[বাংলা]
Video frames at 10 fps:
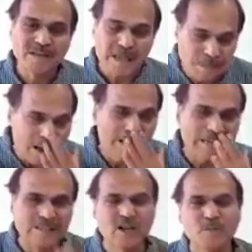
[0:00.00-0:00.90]
তাই
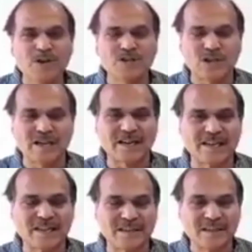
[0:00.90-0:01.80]
বাংলার তৃণমূল
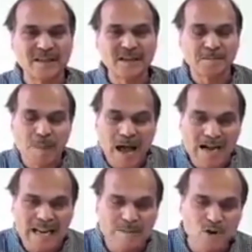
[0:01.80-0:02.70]
সরকারকে
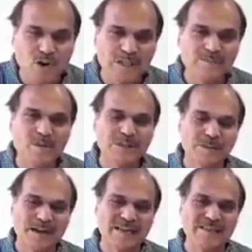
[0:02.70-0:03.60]
বাংলার মুখ্যমন্ত্রী
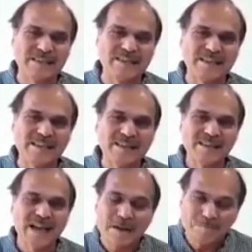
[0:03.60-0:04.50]
মমতা ব্যানার্জিকে
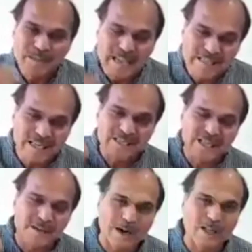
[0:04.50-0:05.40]
আপনি দেখছেন
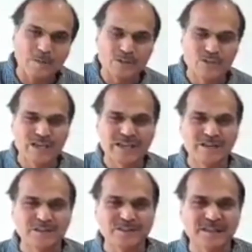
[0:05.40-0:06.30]
সারা ভারতবর্ষ জুড়ে
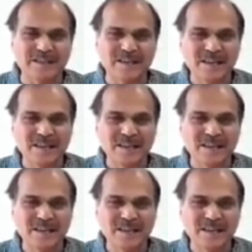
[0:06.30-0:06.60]
কি হচ্ছে